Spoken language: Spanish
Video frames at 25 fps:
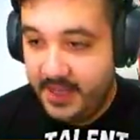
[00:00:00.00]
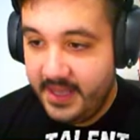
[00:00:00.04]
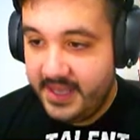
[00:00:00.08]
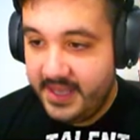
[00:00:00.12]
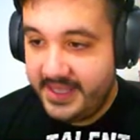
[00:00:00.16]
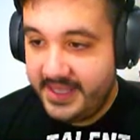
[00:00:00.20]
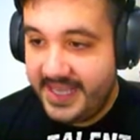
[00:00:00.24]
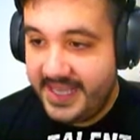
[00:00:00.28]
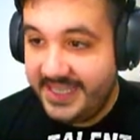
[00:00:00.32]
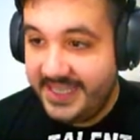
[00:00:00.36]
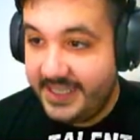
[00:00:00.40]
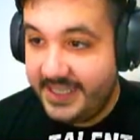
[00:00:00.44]

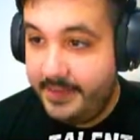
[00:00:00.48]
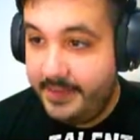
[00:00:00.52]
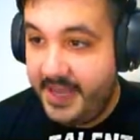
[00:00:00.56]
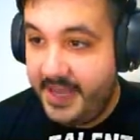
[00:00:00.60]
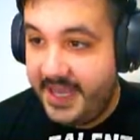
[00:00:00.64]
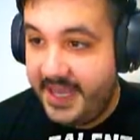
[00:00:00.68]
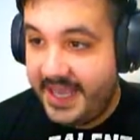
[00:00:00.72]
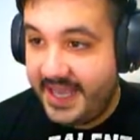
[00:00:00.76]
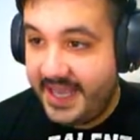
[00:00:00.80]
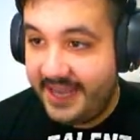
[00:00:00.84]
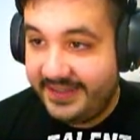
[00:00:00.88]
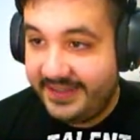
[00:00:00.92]
Ya
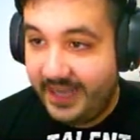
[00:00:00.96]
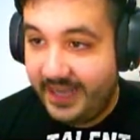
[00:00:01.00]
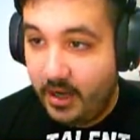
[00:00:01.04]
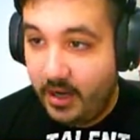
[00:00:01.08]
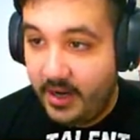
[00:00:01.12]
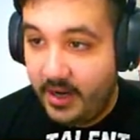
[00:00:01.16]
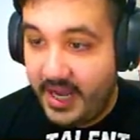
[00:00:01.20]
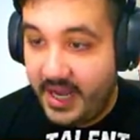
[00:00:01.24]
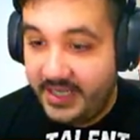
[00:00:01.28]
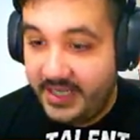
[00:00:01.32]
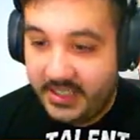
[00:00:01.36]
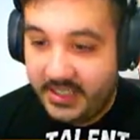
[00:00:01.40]
sabéis que hasta
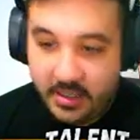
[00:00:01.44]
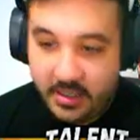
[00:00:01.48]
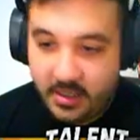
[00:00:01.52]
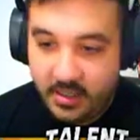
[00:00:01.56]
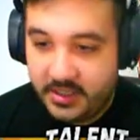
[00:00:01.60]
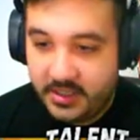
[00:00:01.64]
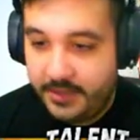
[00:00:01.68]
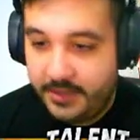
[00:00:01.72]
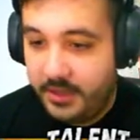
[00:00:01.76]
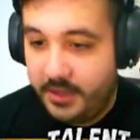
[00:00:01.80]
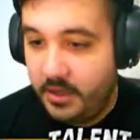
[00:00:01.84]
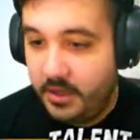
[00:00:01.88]
ahora, y si no
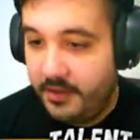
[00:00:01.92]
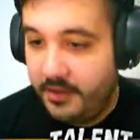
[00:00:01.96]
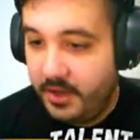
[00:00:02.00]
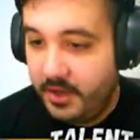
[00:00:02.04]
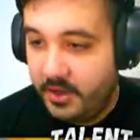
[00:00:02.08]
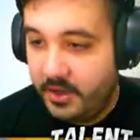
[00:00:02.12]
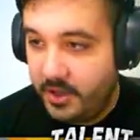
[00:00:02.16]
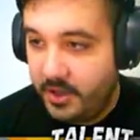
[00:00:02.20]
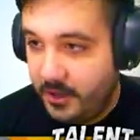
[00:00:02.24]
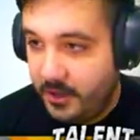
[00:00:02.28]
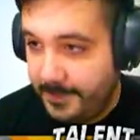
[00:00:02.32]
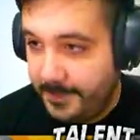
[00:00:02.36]
lo sabéis lo
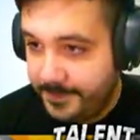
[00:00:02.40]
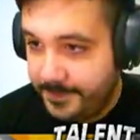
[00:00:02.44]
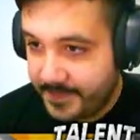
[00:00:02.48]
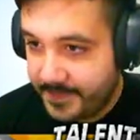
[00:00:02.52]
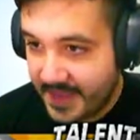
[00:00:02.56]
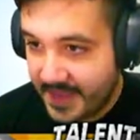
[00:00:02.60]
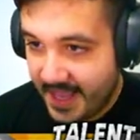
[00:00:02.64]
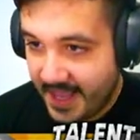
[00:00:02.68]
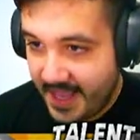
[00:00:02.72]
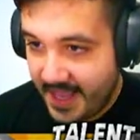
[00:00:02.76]
digo yo